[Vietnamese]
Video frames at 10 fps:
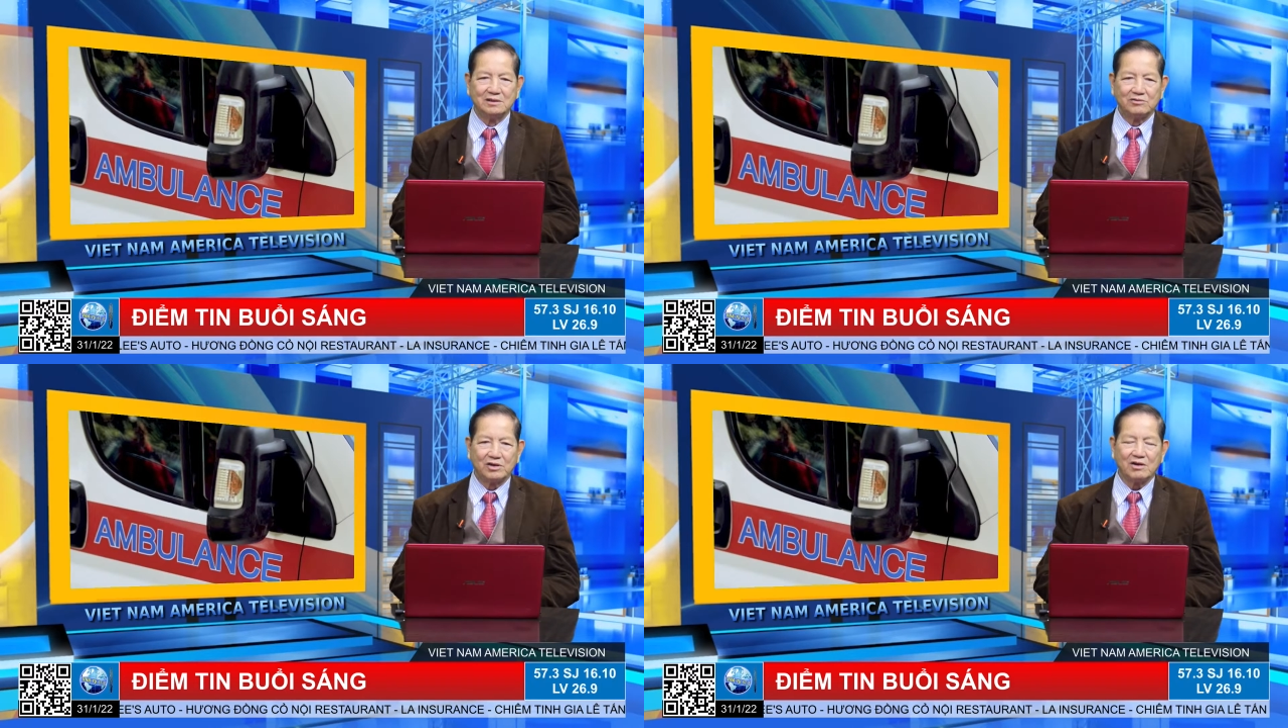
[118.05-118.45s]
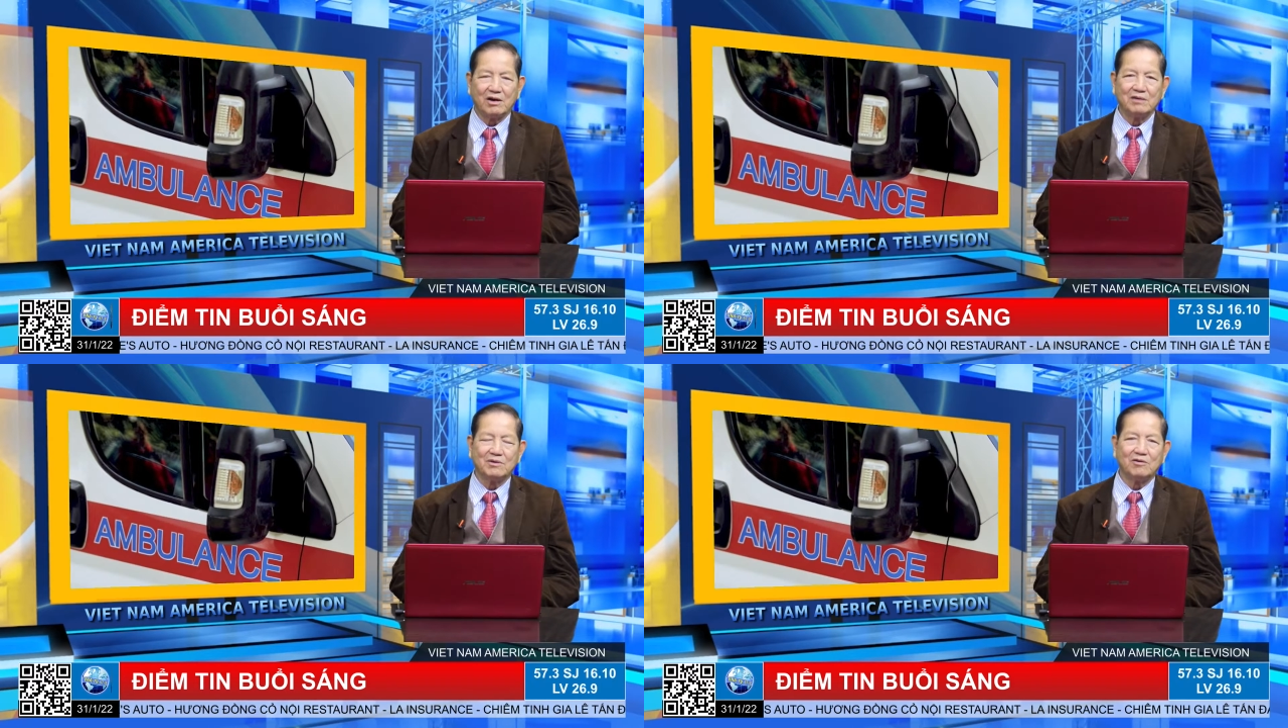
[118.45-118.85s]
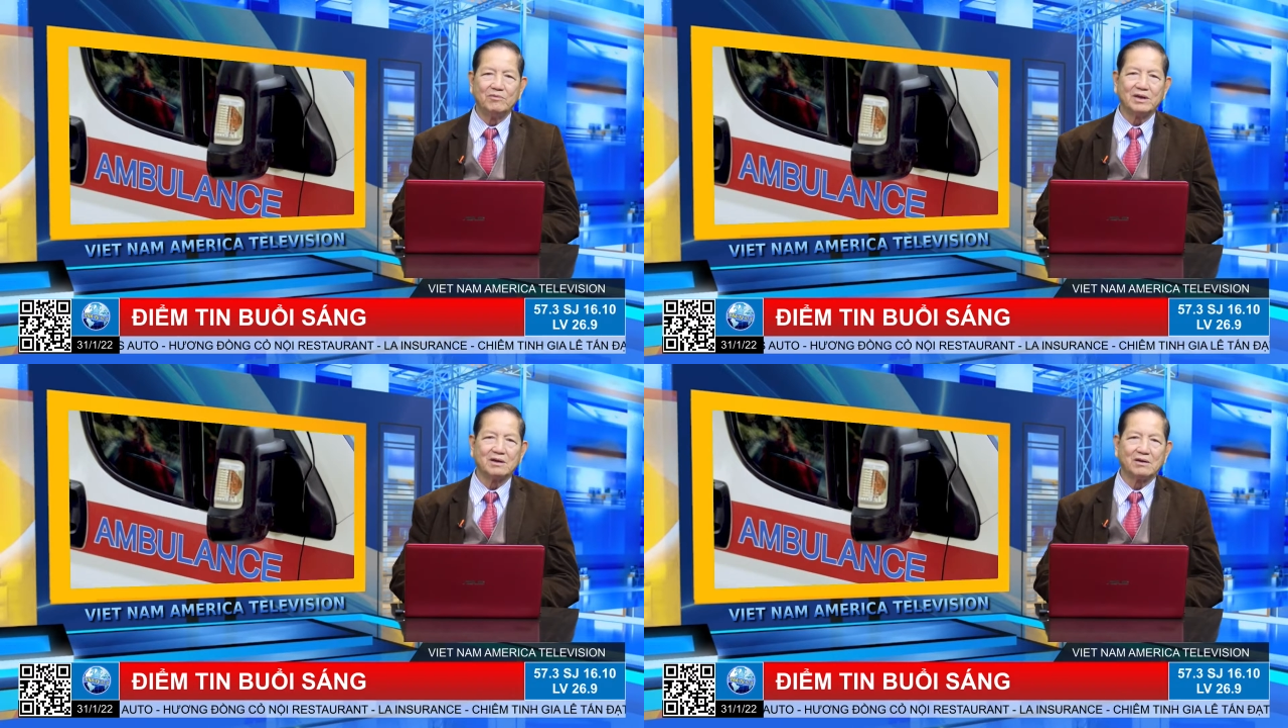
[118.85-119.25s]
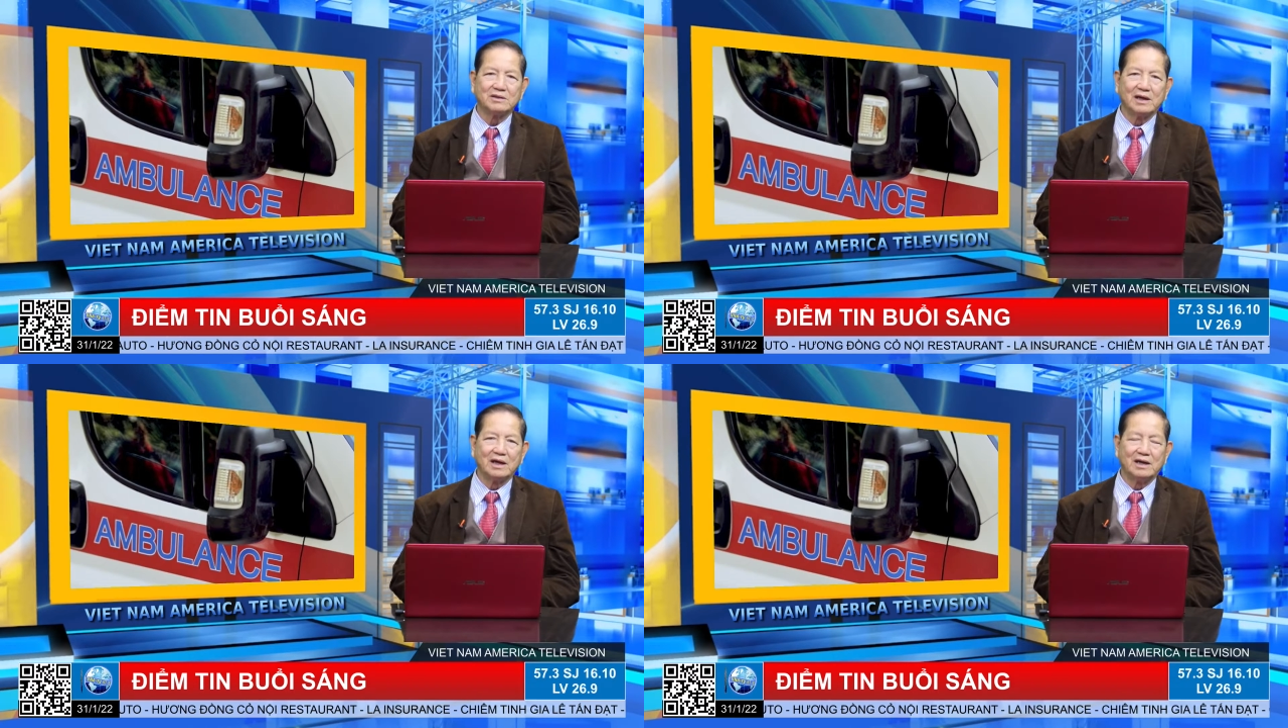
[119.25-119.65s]
nói mà không biết là có
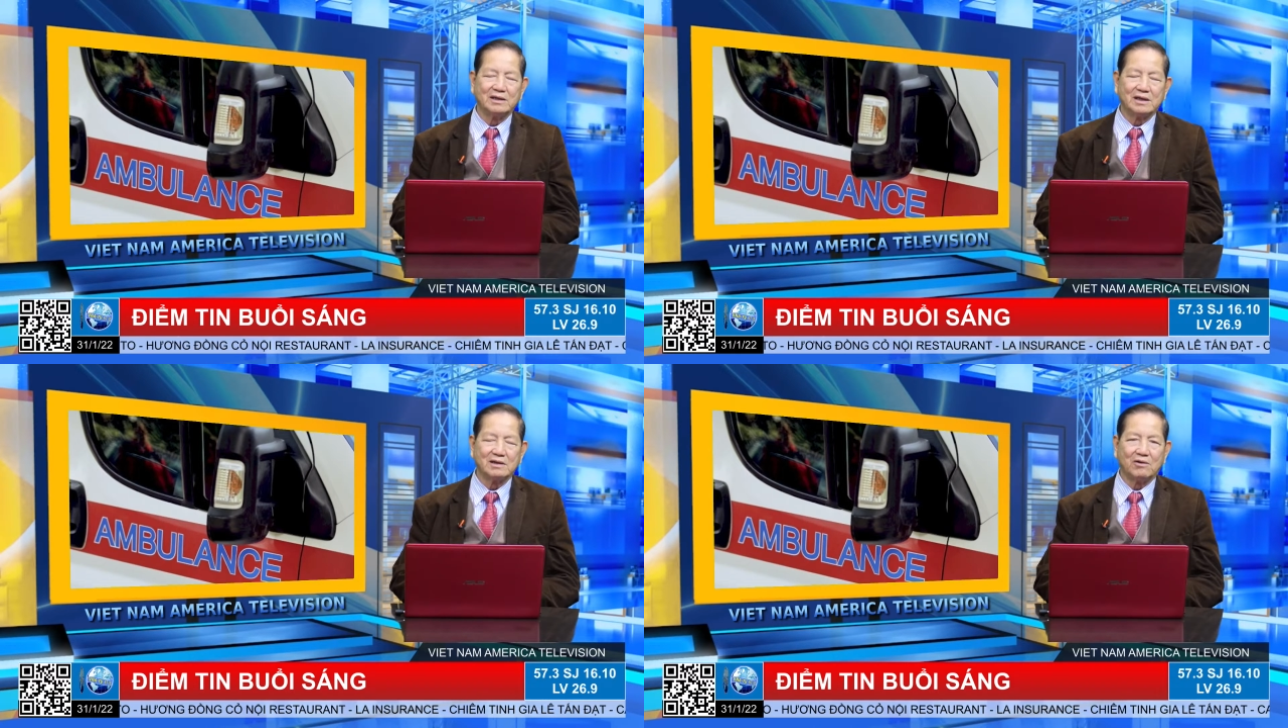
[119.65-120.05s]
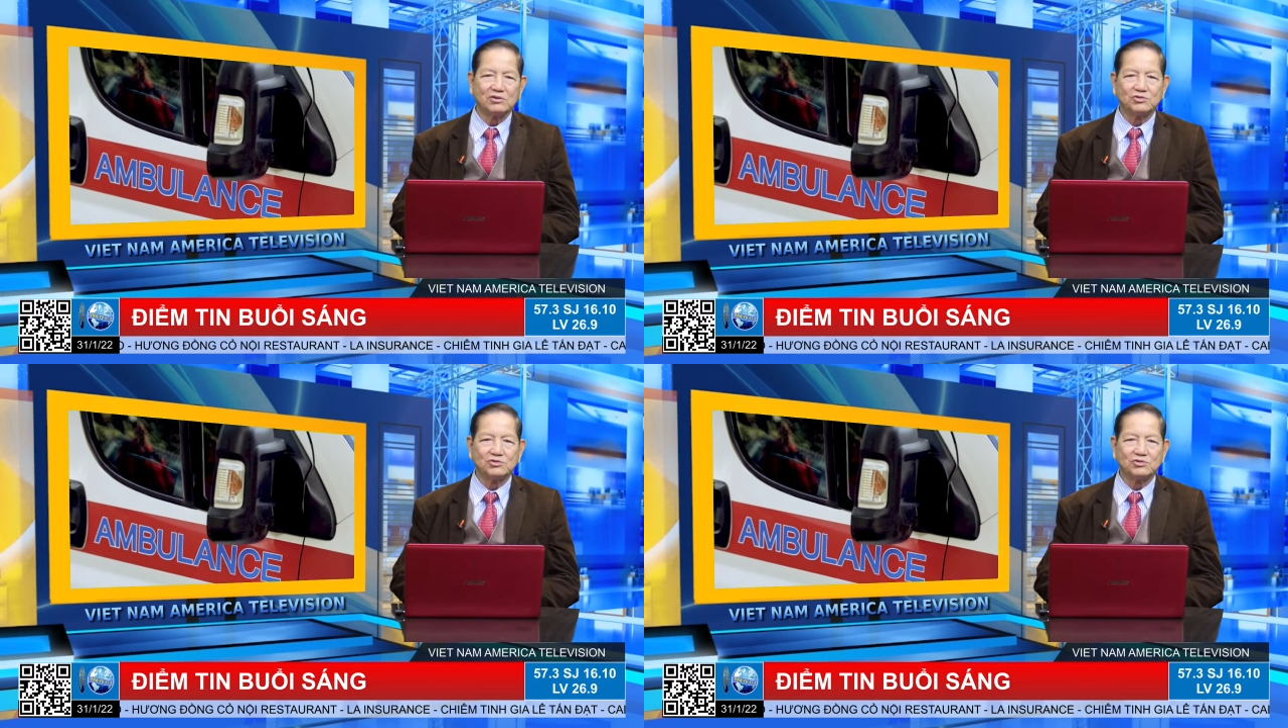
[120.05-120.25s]
thể là nhiệt độ